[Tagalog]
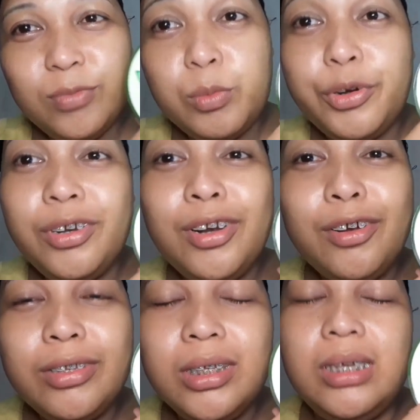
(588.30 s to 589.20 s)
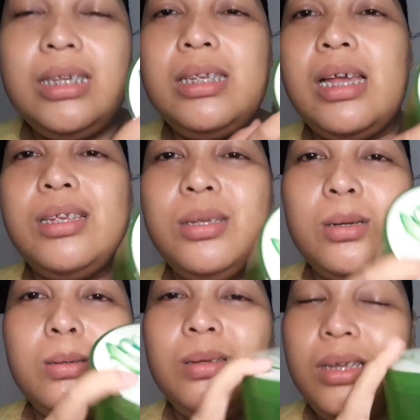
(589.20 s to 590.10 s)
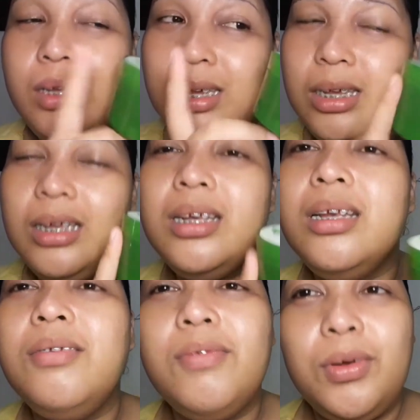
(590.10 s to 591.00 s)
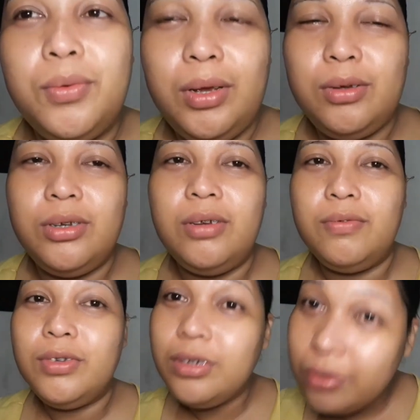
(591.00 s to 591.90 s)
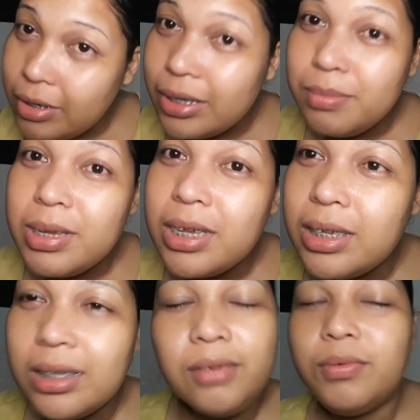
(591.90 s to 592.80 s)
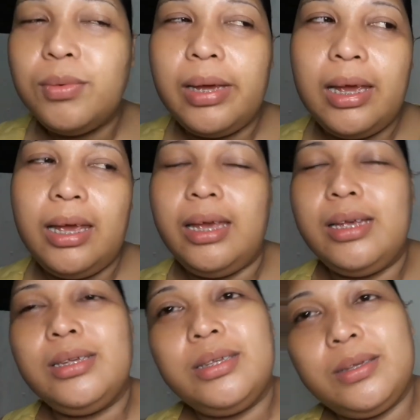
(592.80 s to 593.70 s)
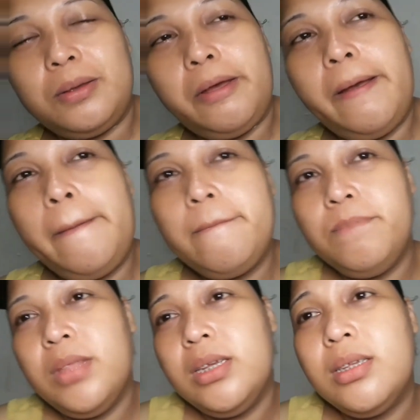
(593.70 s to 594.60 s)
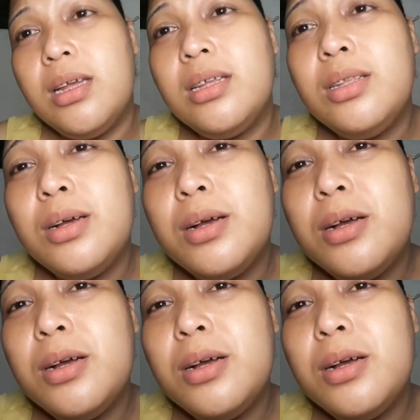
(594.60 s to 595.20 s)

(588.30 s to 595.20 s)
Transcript: Umorder ako ng isa sa i-give away ko siya for Christmas giveaways. Sana